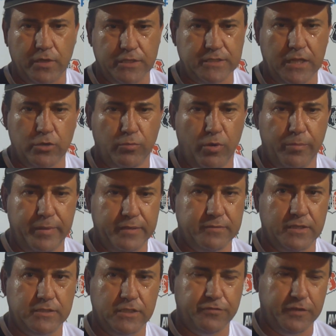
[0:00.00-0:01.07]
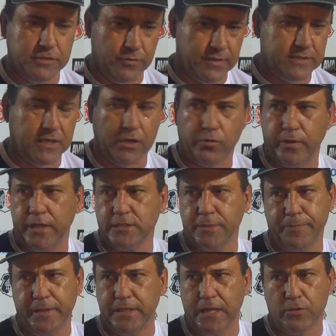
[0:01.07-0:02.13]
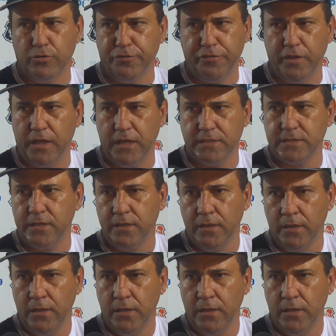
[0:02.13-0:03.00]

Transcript: Eu acho que está no momento da gente fazer uma sequência para dar confiança,